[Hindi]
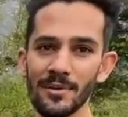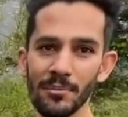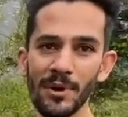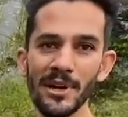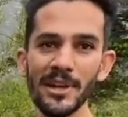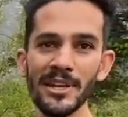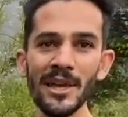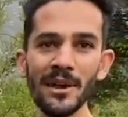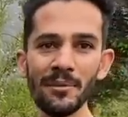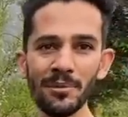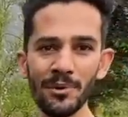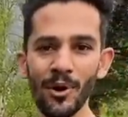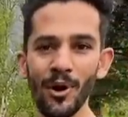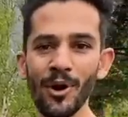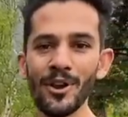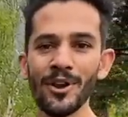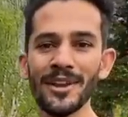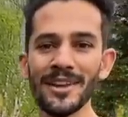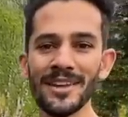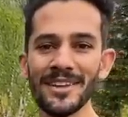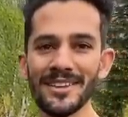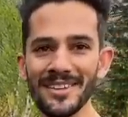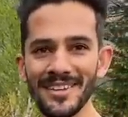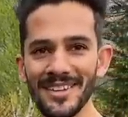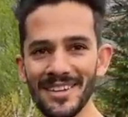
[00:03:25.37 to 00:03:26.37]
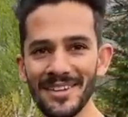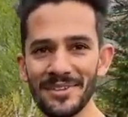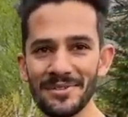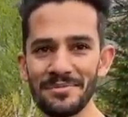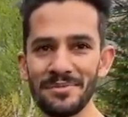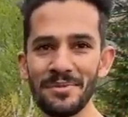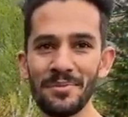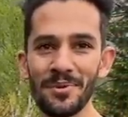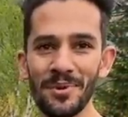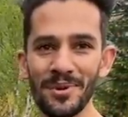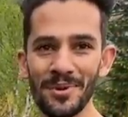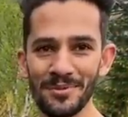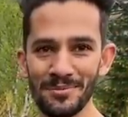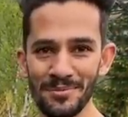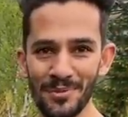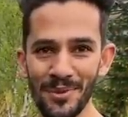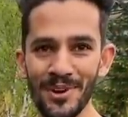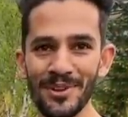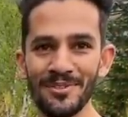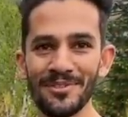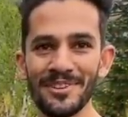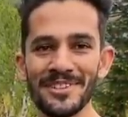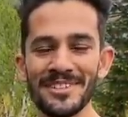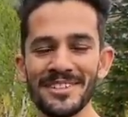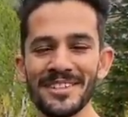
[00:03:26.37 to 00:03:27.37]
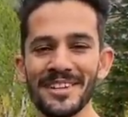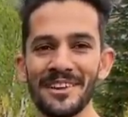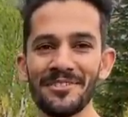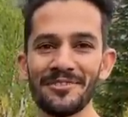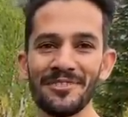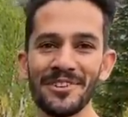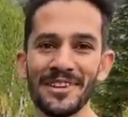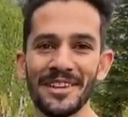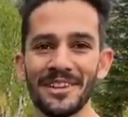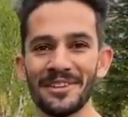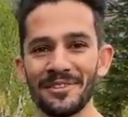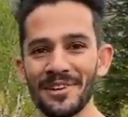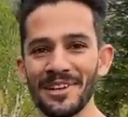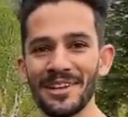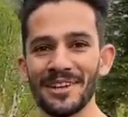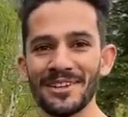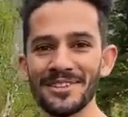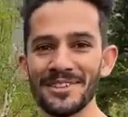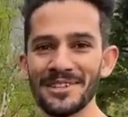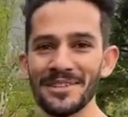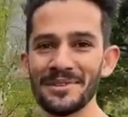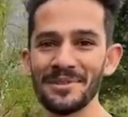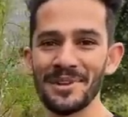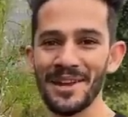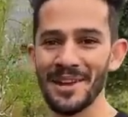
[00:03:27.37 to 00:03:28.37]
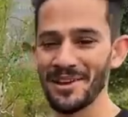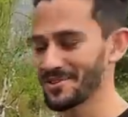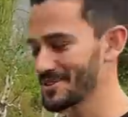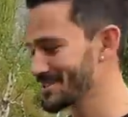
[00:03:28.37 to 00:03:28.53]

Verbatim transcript: बट ये अब रॉ रही नहीं है इसमें मॉडिफिकेशन काफी की हुई लग्जरी बनाया हुआ